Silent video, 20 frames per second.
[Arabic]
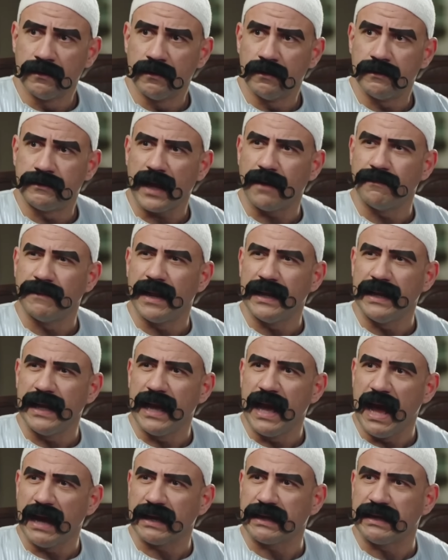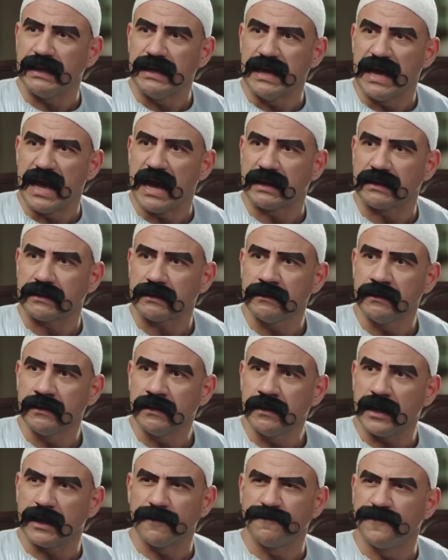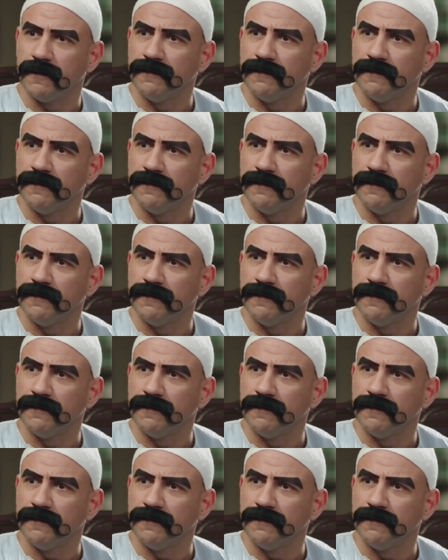أنت عمالي هاكي عرفت